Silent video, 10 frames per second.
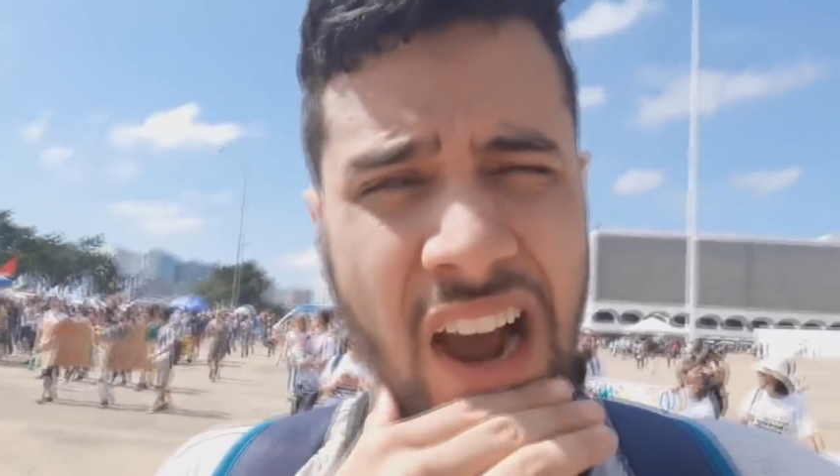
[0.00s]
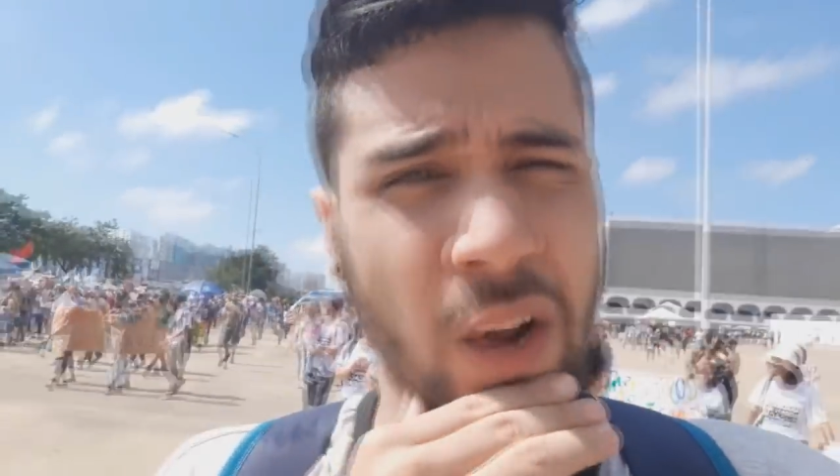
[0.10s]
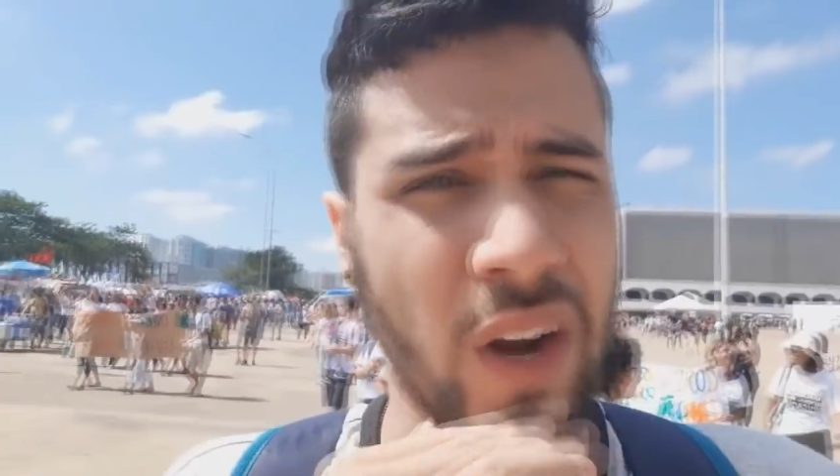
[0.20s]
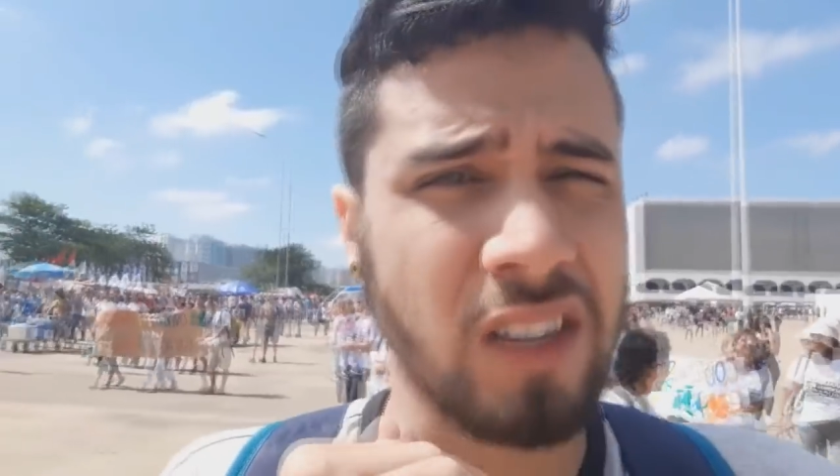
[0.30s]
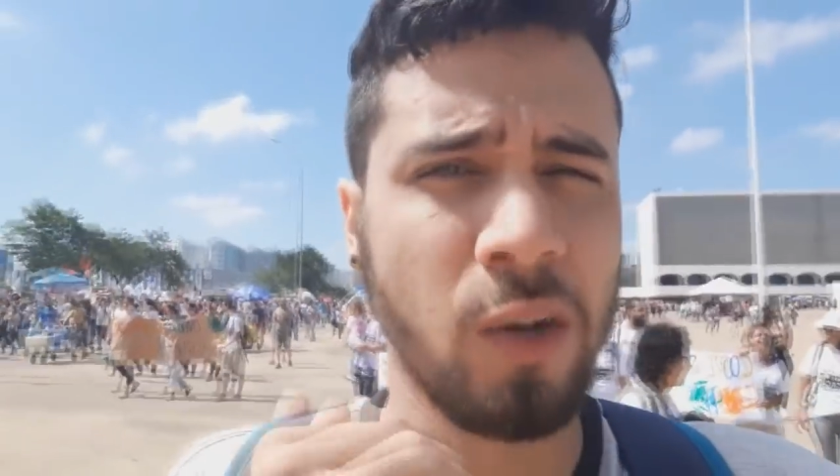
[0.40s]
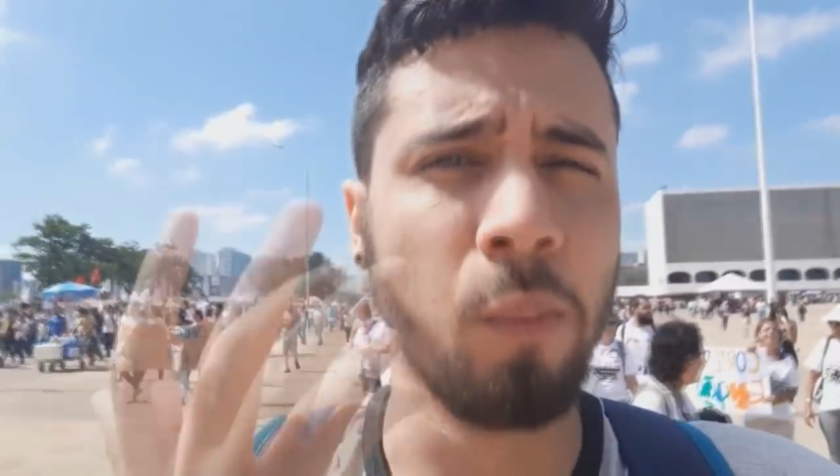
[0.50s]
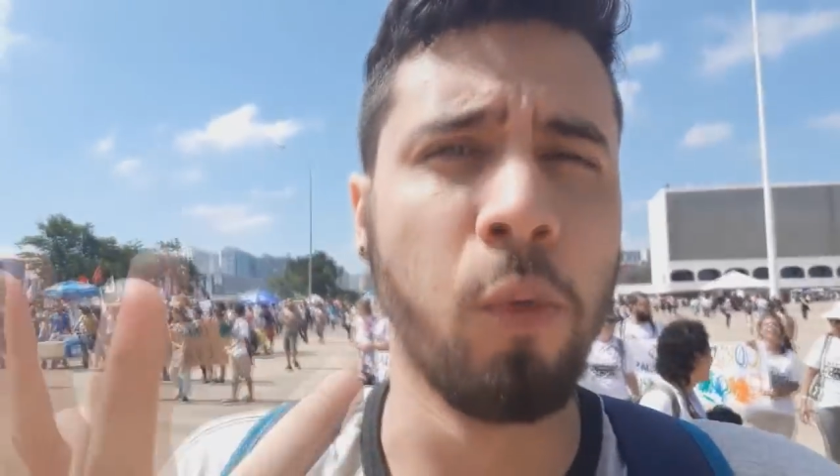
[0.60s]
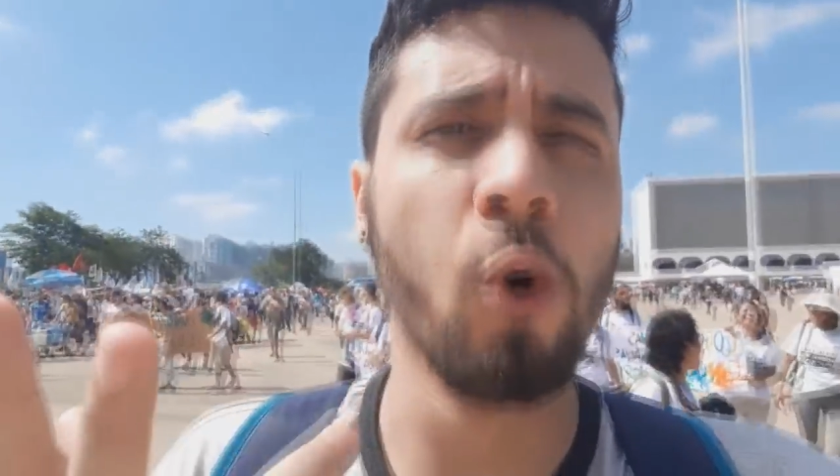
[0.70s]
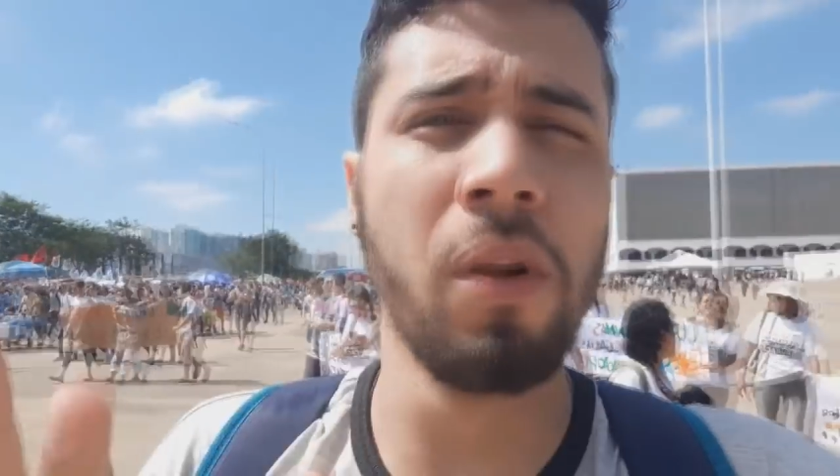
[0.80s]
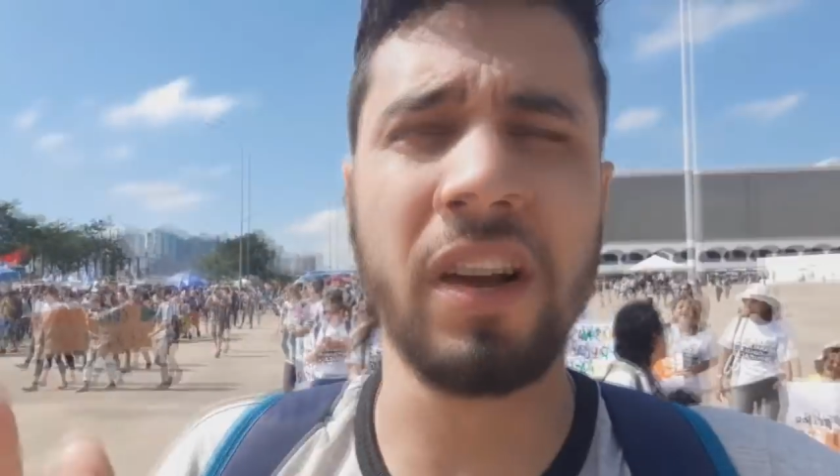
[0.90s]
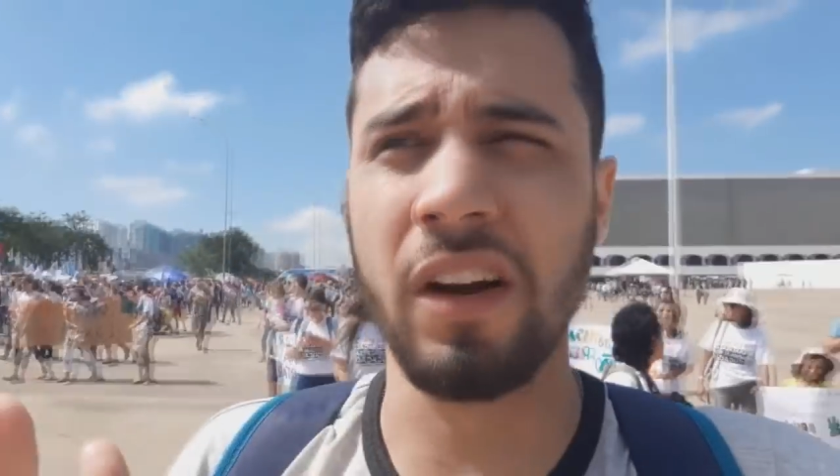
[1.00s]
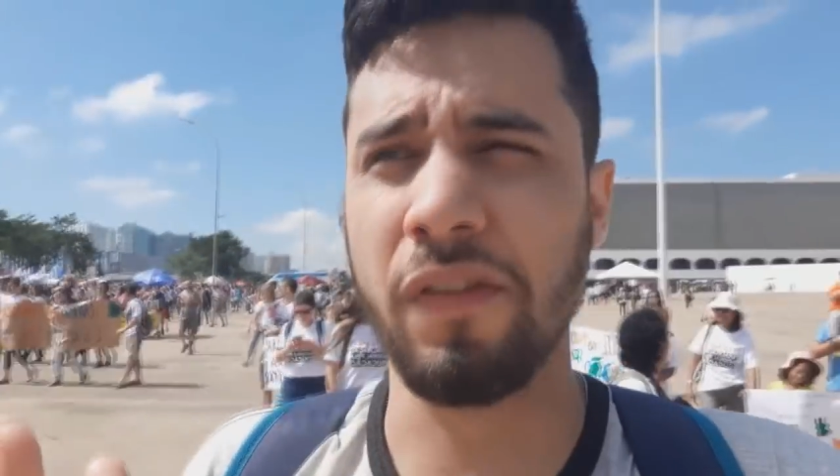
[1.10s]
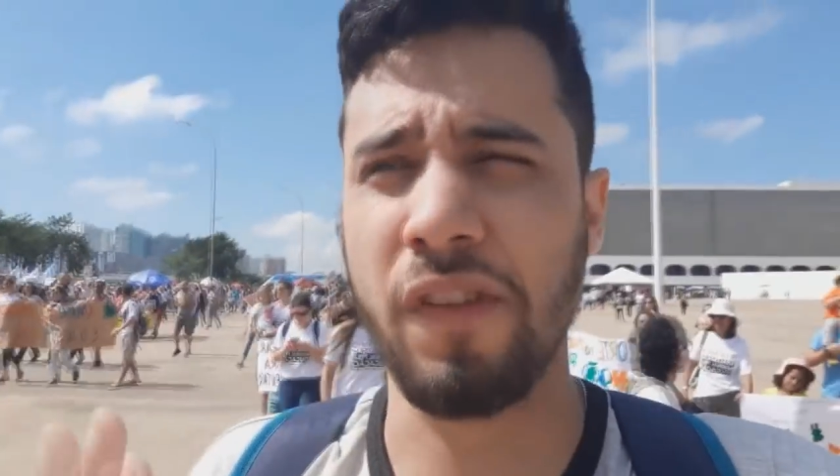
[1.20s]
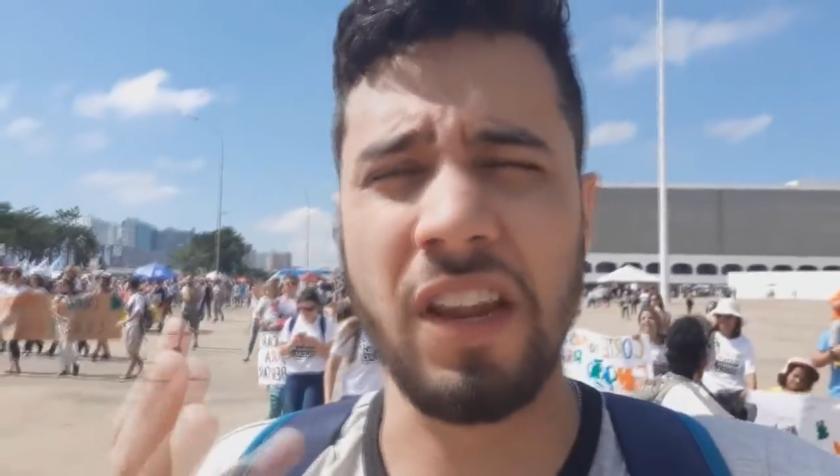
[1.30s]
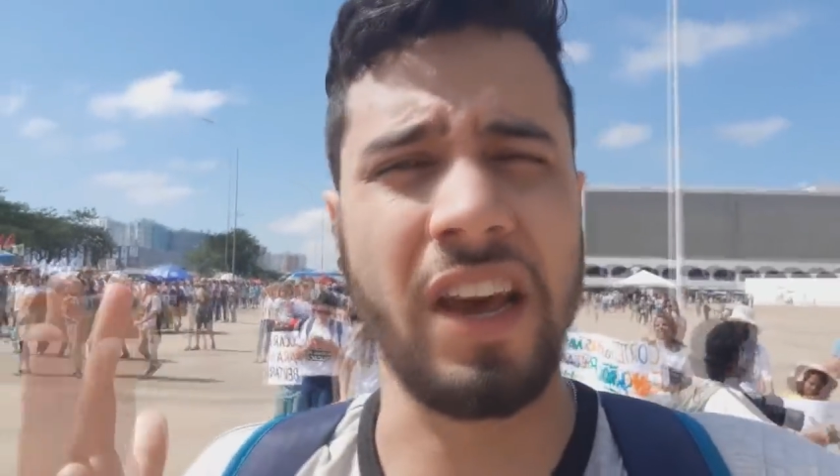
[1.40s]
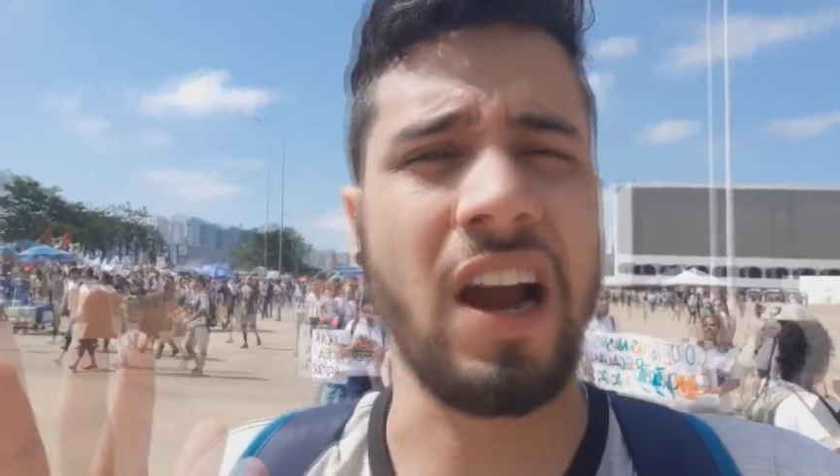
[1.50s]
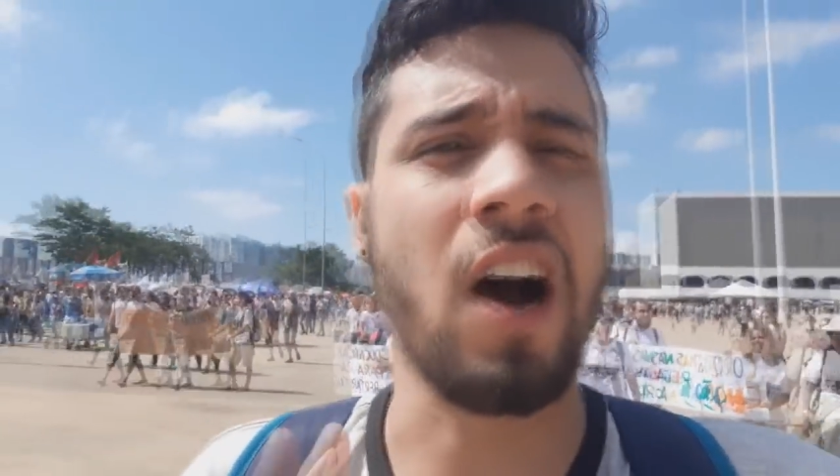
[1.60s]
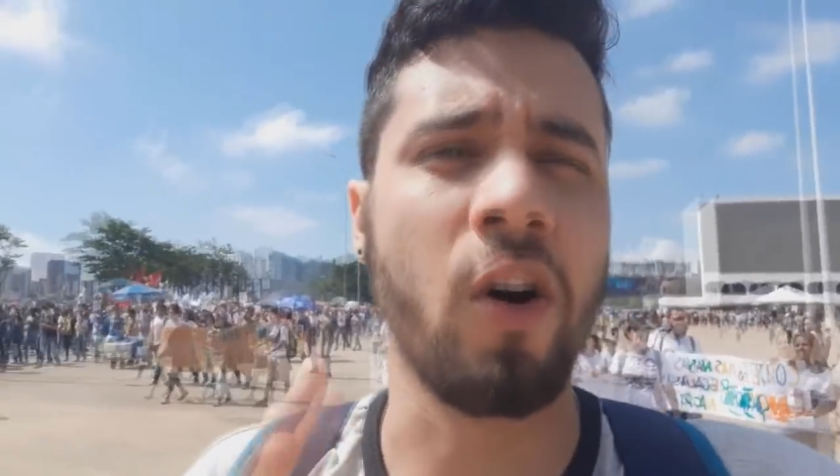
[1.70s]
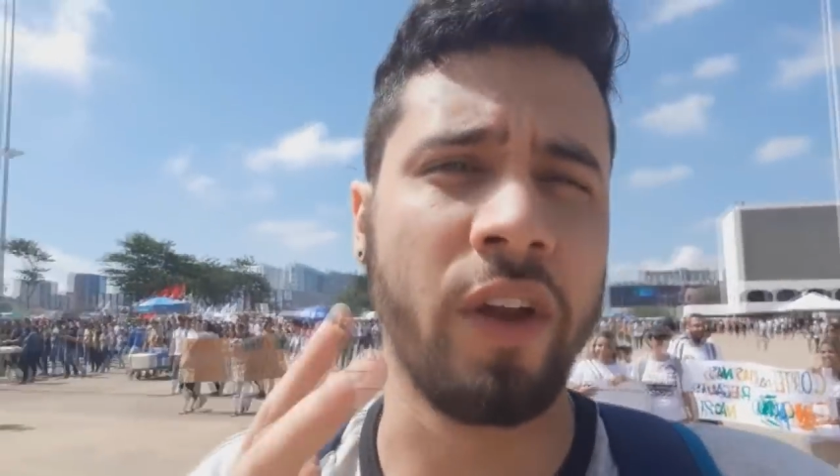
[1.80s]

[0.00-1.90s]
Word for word: a educação pública federal,